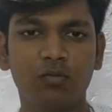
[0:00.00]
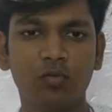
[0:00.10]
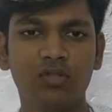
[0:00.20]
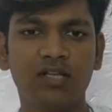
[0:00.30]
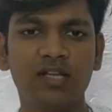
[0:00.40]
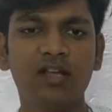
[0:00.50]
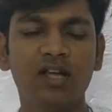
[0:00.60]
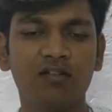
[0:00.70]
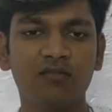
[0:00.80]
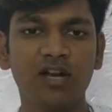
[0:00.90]
ஊற்றி
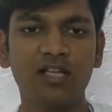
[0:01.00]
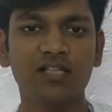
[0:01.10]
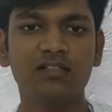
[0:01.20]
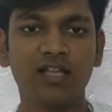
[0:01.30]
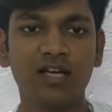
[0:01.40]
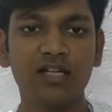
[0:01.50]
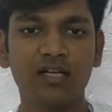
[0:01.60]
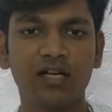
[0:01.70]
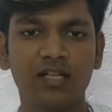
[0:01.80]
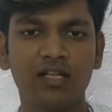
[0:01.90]
விளக்கை
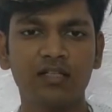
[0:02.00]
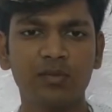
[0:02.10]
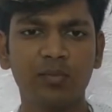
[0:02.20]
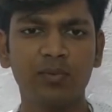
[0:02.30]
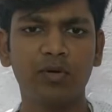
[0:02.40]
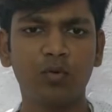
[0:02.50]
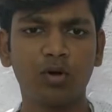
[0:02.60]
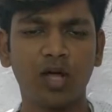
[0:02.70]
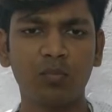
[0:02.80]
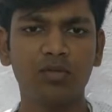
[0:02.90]
தண்ணீரால் எறிவது இப்படிப்பட்ட
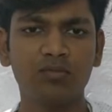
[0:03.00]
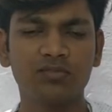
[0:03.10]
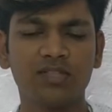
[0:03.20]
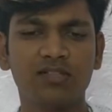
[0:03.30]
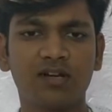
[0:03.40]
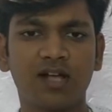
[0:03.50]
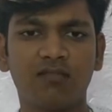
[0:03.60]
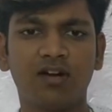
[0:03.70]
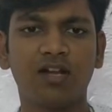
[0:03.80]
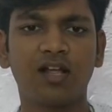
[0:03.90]
ஒரு அற்புதம்
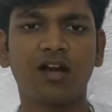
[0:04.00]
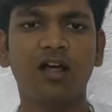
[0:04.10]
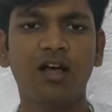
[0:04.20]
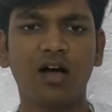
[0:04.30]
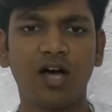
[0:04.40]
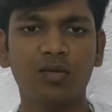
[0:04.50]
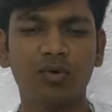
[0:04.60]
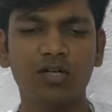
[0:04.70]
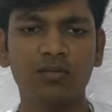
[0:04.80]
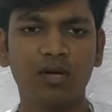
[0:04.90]
செய்திருக்கார் வள்ளலார் அது
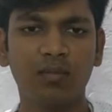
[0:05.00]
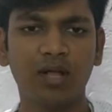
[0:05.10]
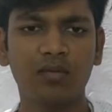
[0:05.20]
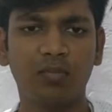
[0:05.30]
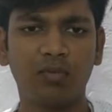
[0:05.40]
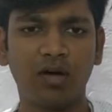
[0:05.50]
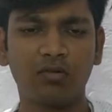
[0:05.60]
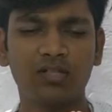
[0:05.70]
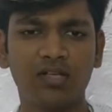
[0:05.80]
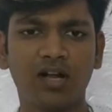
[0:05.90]
மட்டும் இல்லாமல் அது
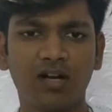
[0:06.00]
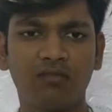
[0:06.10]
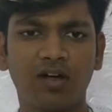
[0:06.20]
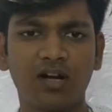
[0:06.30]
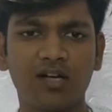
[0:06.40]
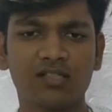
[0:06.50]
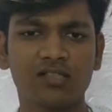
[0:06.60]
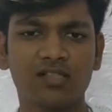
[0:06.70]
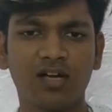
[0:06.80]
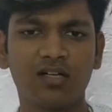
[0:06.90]
அதற்கான வரலாற்று
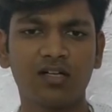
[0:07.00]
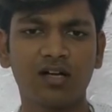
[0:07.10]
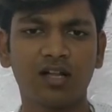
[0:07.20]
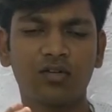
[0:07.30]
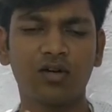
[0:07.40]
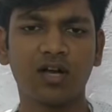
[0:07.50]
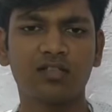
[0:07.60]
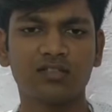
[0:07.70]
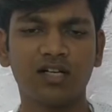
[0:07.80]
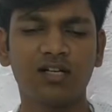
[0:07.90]
சான்றுகள்
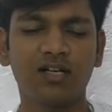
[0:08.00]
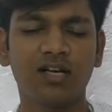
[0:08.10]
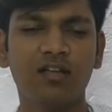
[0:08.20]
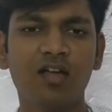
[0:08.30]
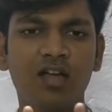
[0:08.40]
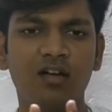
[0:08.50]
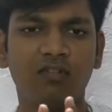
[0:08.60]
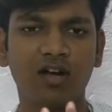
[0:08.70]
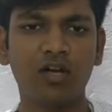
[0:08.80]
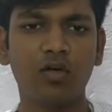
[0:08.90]
அதுக்கான சான்றுகளை
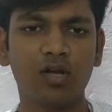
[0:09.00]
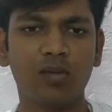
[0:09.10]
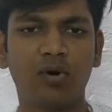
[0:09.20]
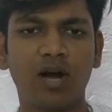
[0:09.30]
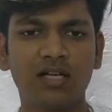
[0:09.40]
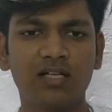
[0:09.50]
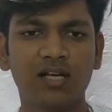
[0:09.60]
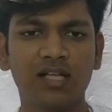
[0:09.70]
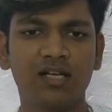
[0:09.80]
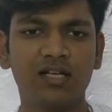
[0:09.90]
வள்ளலாருடைய
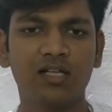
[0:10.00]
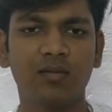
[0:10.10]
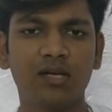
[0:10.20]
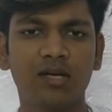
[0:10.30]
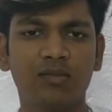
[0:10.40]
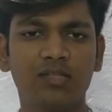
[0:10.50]
பாடல்களே இருக்குது அப்படின்னு நம்ம